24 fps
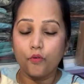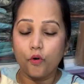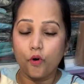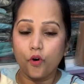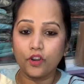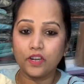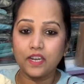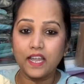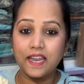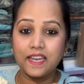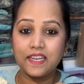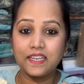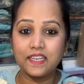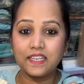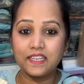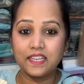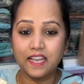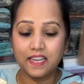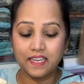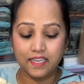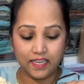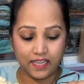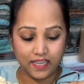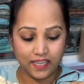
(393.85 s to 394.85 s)
फोर नाइनटी
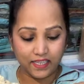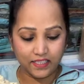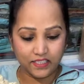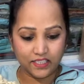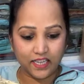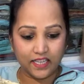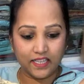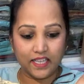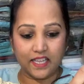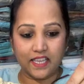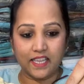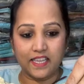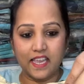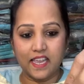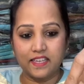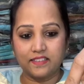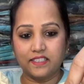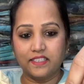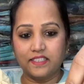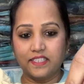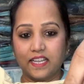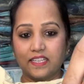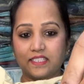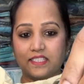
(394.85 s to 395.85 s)
नाइन ईच ये देखिए
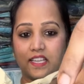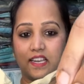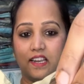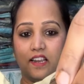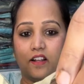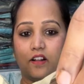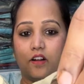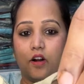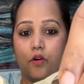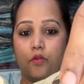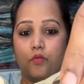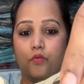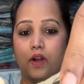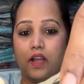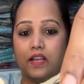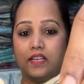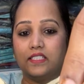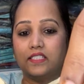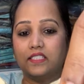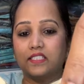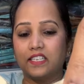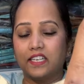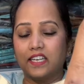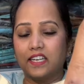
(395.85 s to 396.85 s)
ऐसे टेसल लगा हुआ
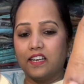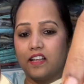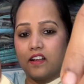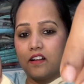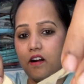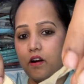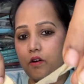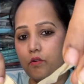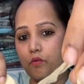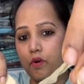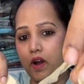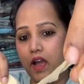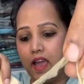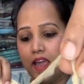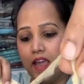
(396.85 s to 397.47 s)
है स्ट्रिंग लगा